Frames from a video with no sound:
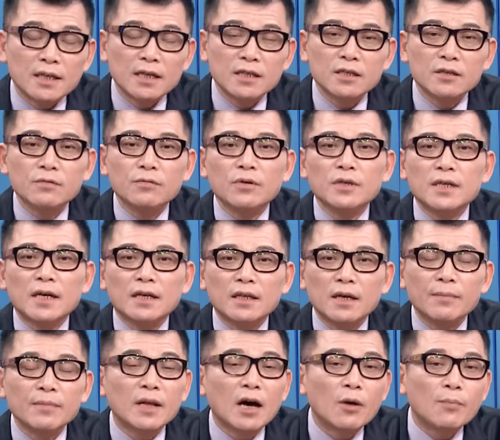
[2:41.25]
但是我想
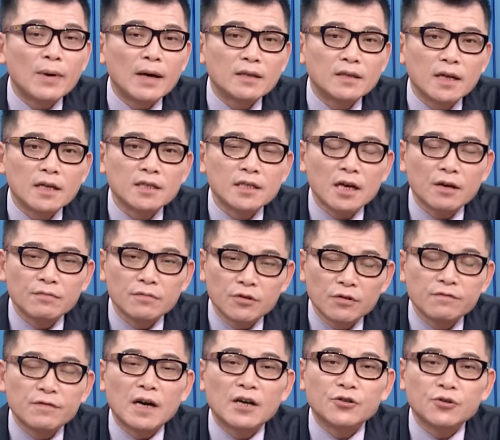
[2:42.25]
他们老板在下午有
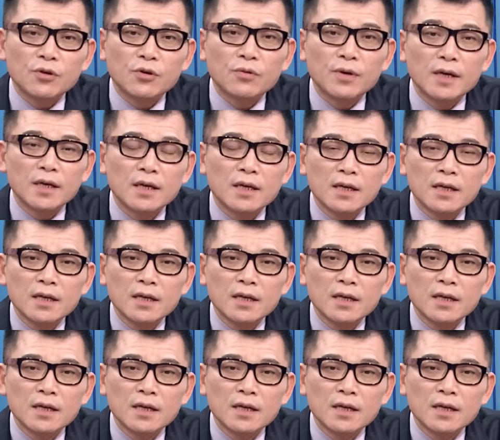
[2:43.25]
法说会，